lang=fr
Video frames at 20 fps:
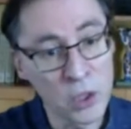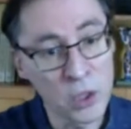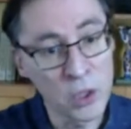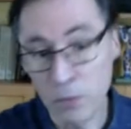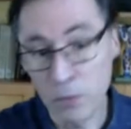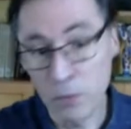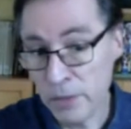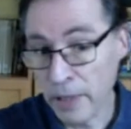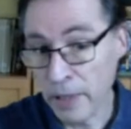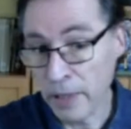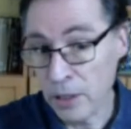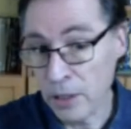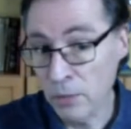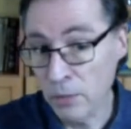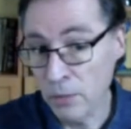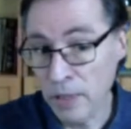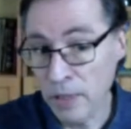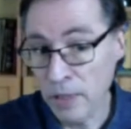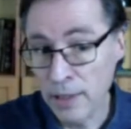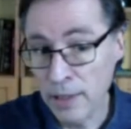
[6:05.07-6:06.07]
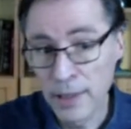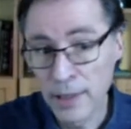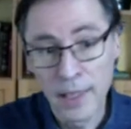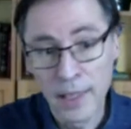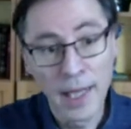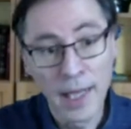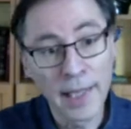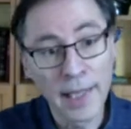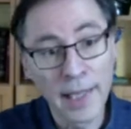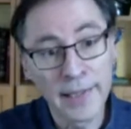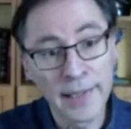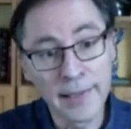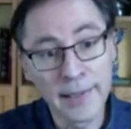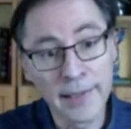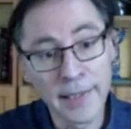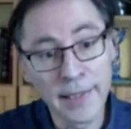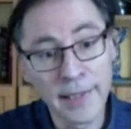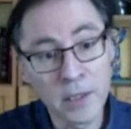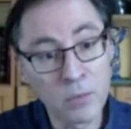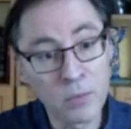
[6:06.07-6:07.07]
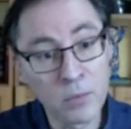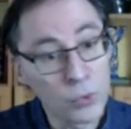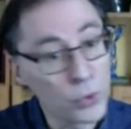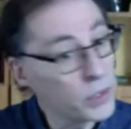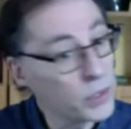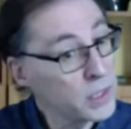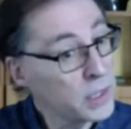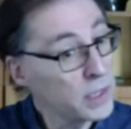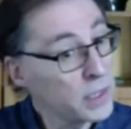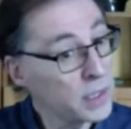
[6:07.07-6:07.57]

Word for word: je pense par exemple à, quelqu'un comme Goni,